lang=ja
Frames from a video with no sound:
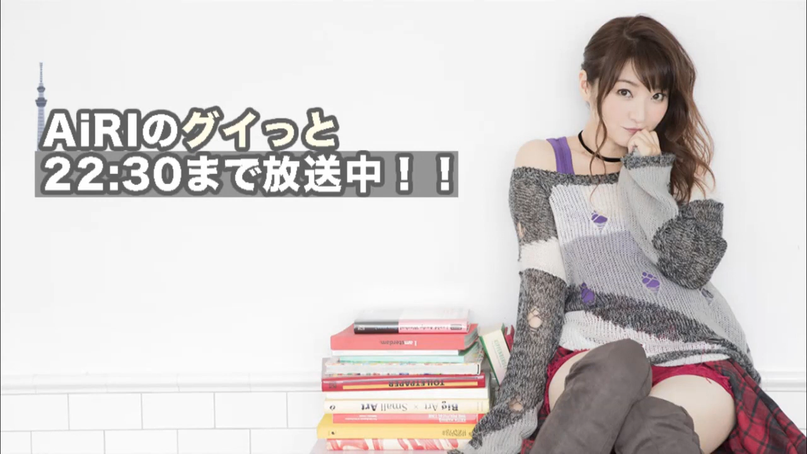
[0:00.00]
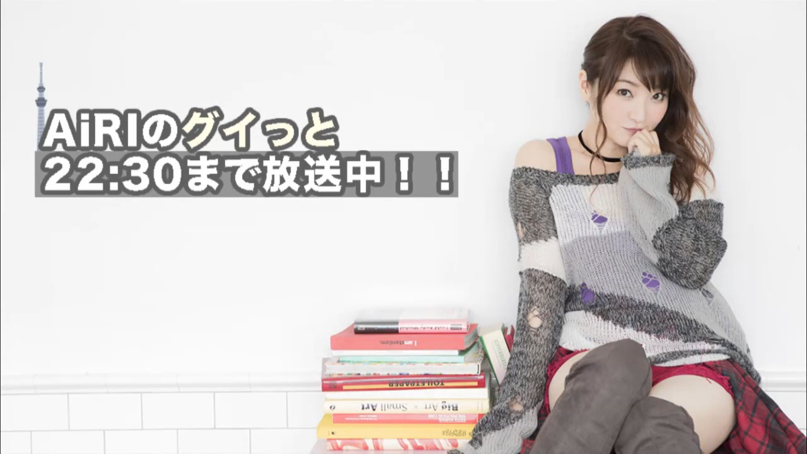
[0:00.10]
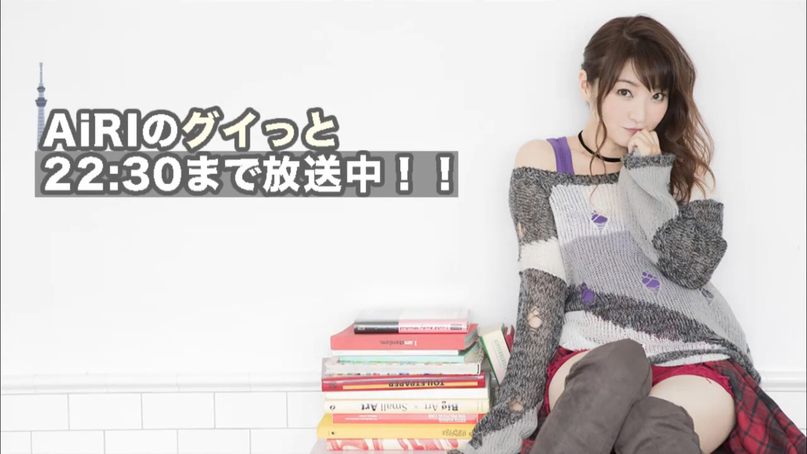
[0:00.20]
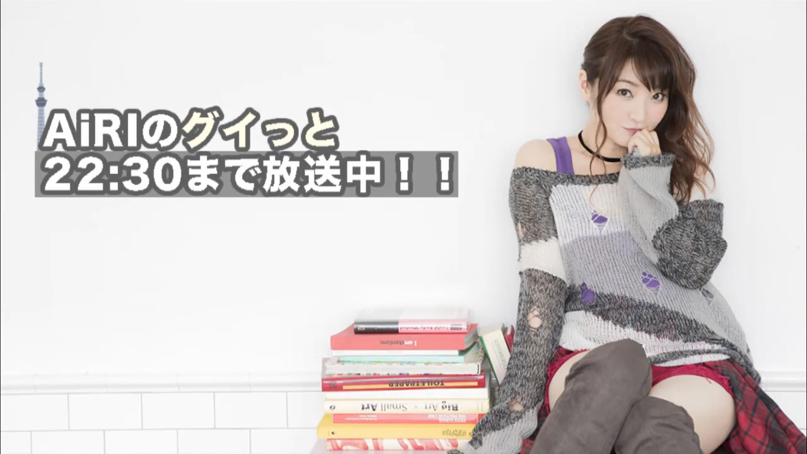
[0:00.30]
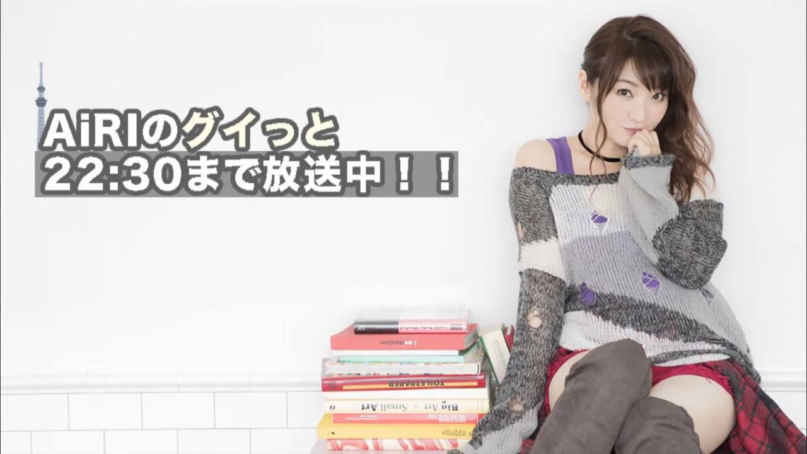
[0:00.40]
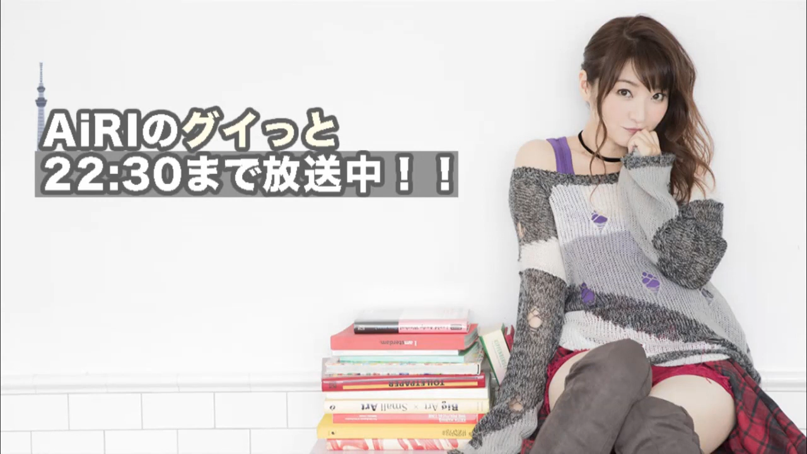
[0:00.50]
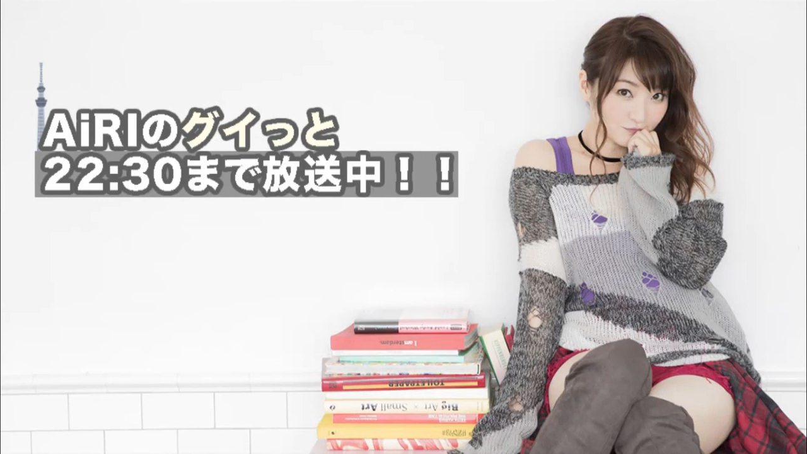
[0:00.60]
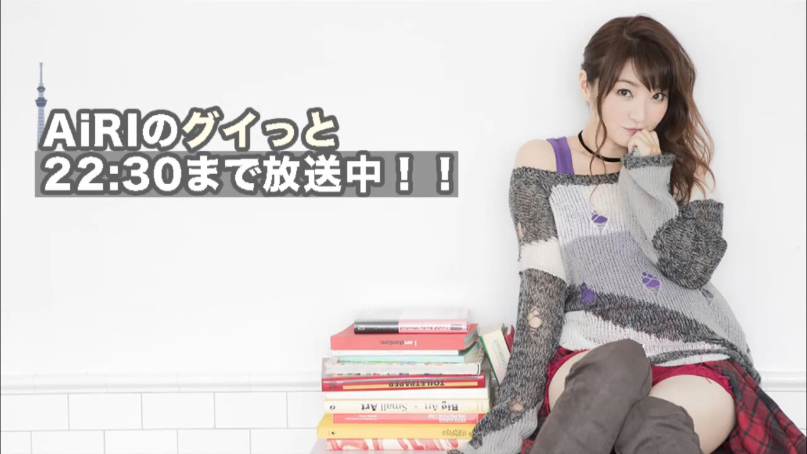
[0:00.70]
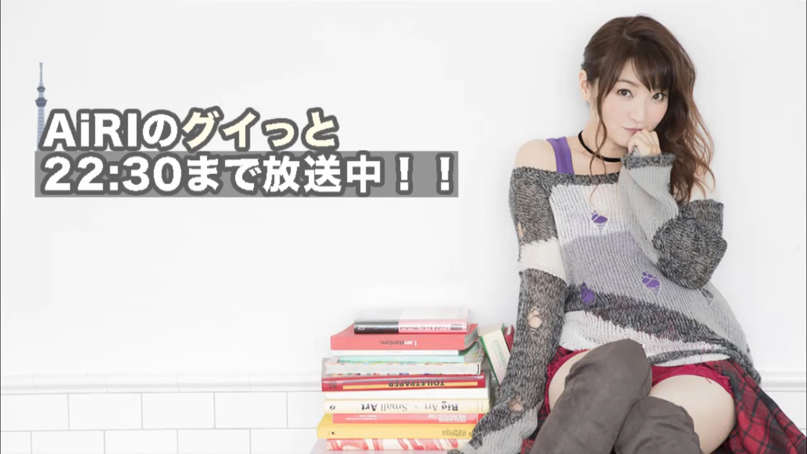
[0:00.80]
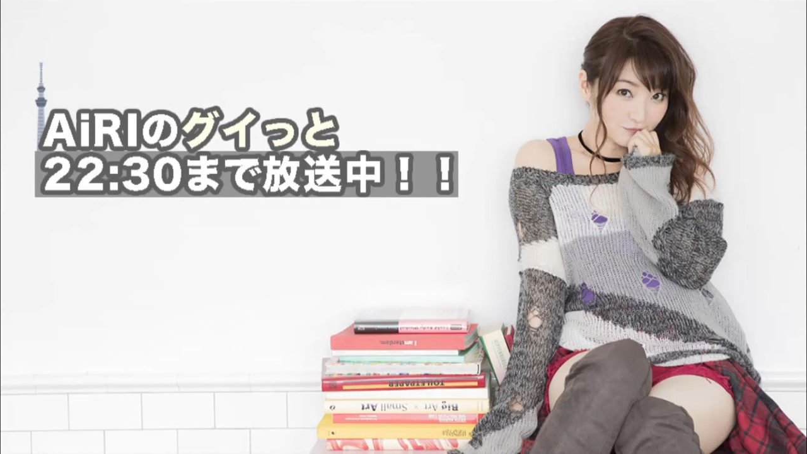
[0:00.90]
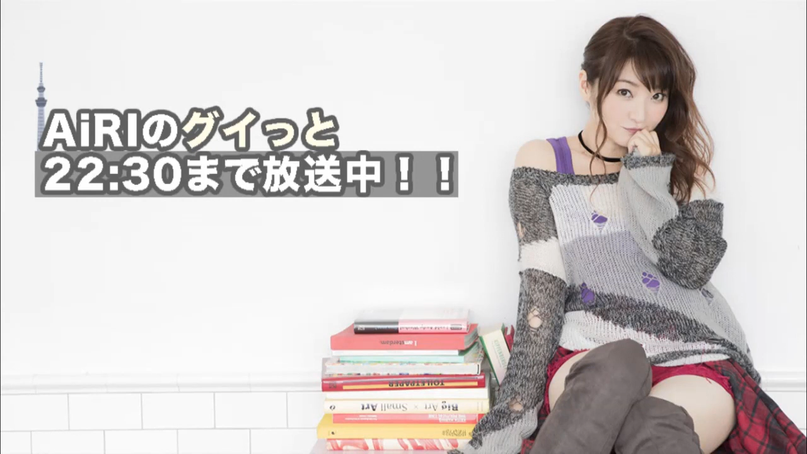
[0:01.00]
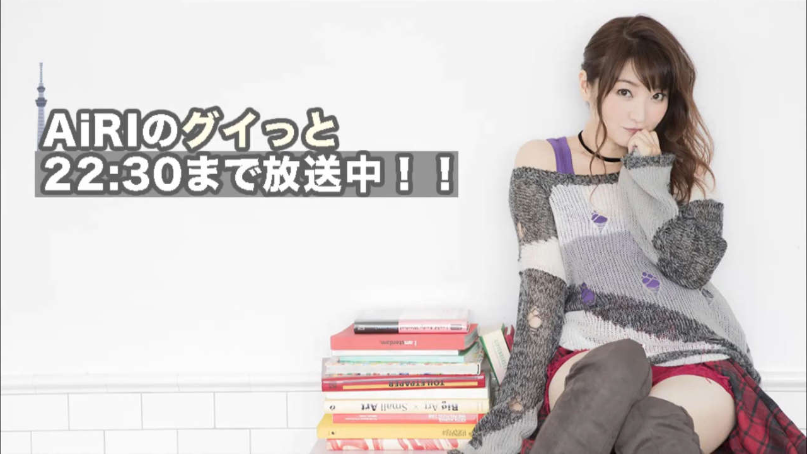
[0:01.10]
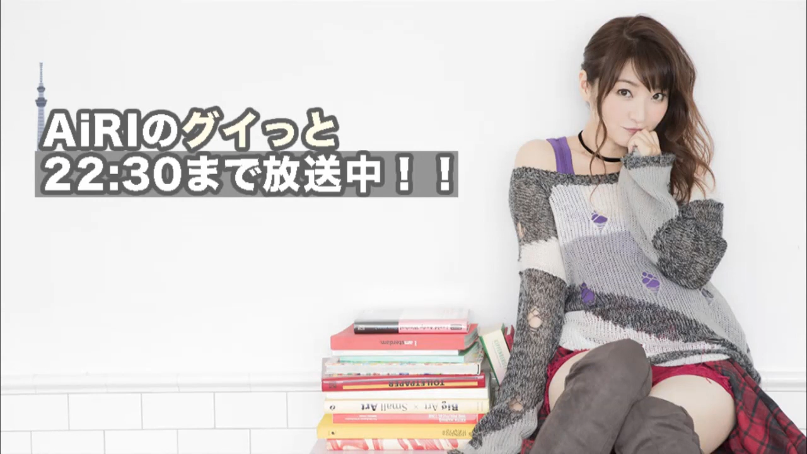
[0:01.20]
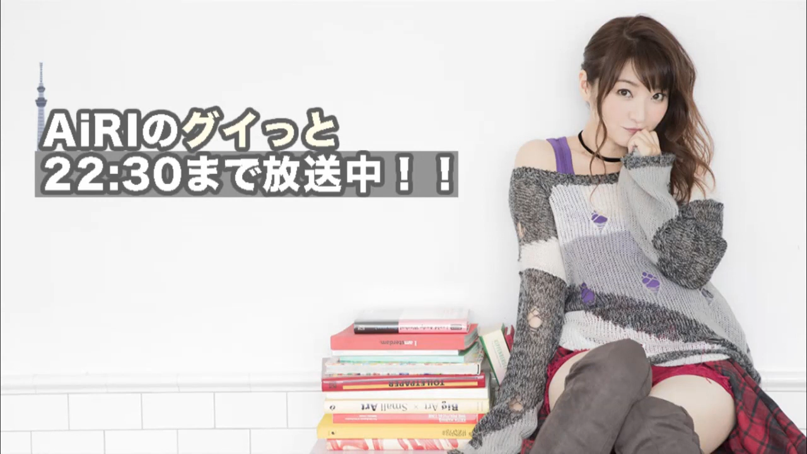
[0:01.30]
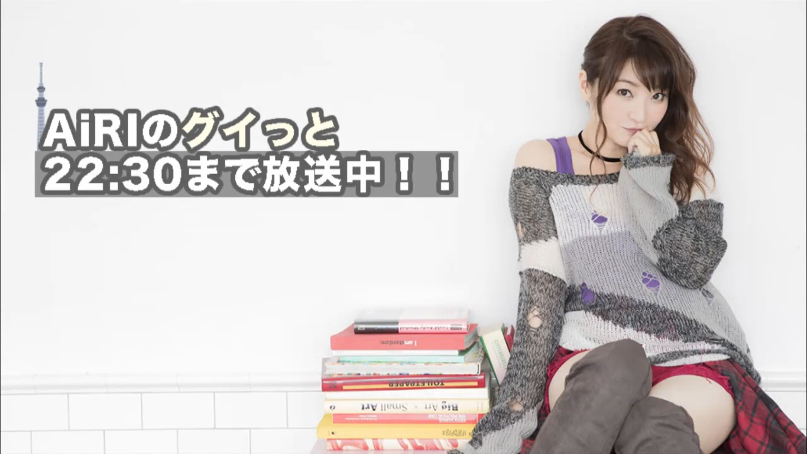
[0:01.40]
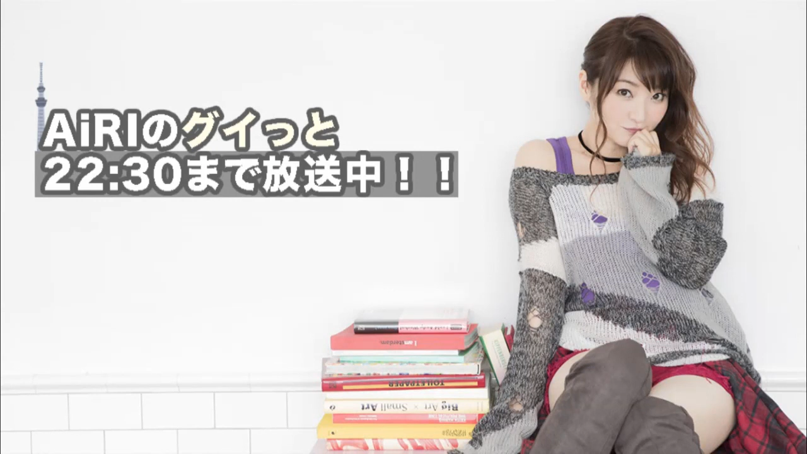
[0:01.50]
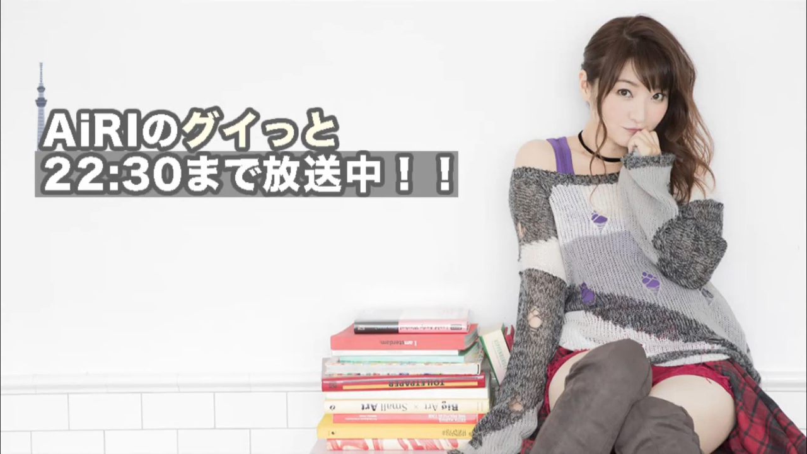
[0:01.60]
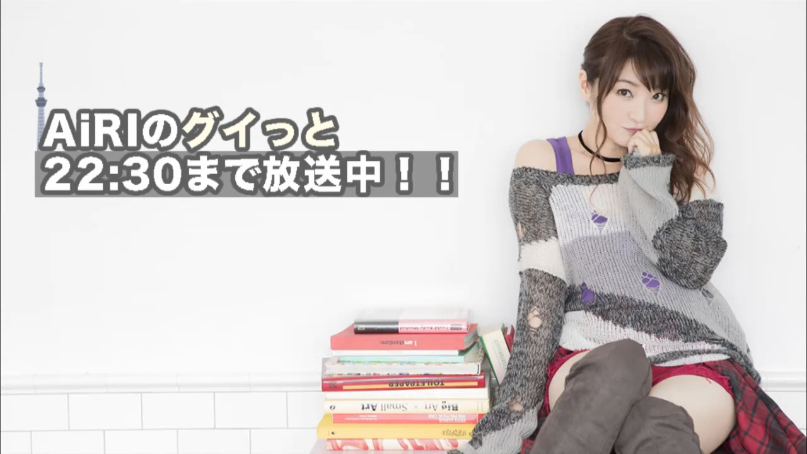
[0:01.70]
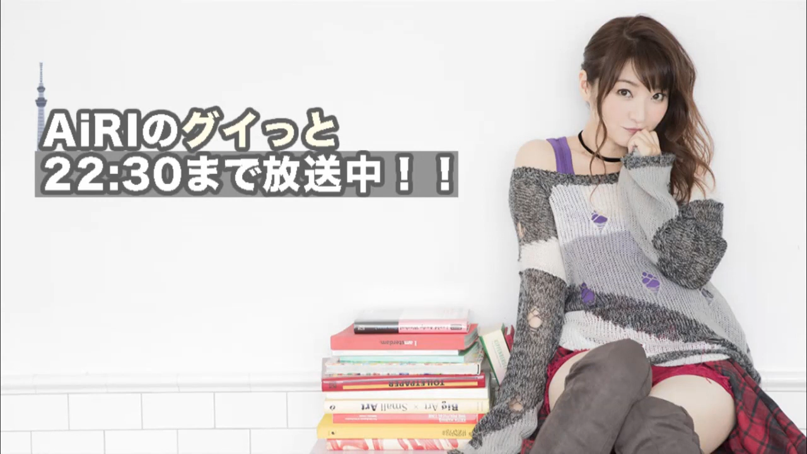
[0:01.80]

えー、あのも